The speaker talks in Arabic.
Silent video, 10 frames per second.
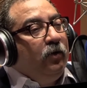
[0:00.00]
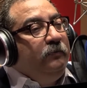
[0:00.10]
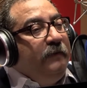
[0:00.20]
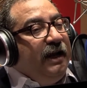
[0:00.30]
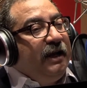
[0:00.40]

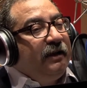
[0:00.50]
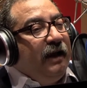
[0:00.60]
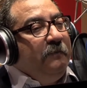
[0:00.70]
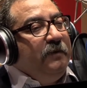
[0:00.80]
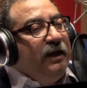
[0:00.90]
خد بالك
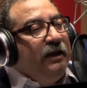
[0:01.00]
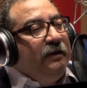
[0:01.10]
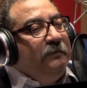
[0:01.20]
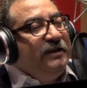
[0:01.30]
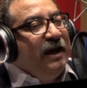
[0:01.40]
عمنا
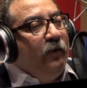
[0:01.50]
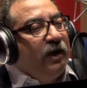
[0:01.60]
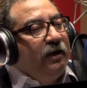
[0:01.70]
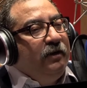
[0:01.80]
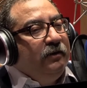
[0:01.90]

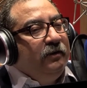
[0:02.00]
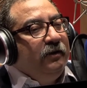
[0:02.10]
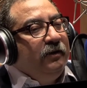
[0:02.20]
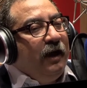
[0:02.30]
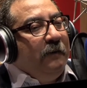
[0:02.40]
المسهوك
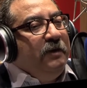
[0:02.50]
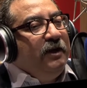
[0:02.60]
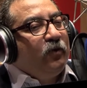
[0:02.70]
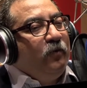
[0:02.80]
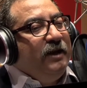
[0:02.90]

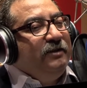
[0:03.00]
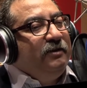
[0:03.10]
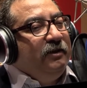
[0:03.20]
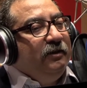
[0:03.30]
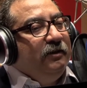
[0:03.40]
عمنا
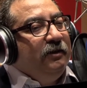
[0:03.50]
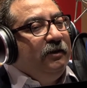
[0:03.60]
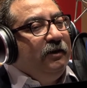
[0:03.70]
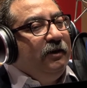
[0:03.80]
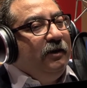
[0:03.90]
الرومانسي
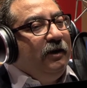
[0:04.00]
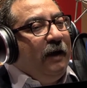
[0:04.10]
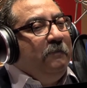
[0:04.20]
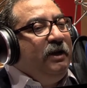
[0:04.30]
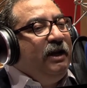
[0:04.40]

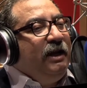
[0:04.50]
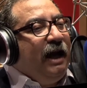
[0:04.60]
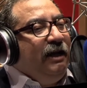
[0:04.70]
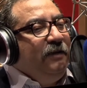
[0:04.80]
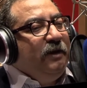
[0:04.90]
عمنا
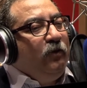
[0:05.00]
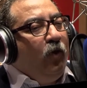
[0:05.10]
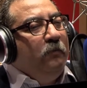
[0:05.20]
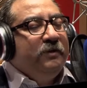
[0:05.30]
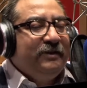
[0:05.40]
اللي علمنا
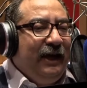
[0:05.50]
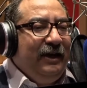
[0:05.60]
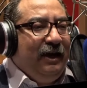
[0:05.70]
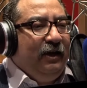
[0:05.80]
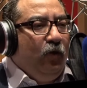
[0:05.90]
الحب
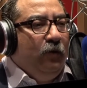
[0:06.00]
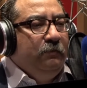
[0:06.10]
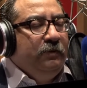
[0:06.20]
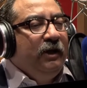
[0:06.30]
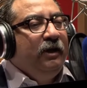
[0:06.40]
صحيح
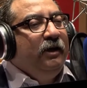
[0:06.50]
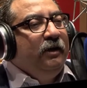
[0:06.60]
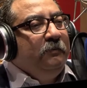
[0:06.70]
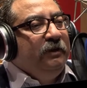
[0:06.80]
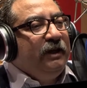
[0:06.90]
الحب
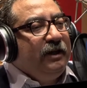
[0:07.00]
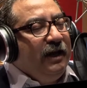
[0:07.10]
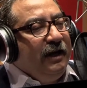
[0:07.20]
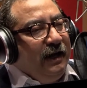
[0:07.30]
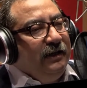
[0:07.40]

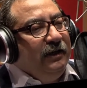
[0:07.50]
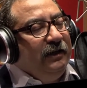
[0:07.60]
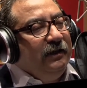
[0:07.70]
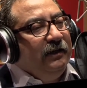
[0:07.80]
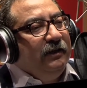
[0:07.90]
بطريقه
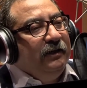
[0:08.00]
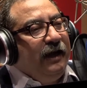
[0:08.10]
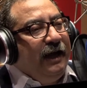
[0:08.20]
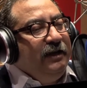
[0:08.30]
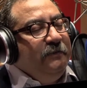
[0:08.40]
يعني
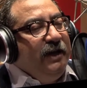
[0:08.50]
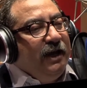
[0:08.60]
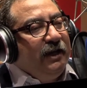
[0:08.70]
حليميه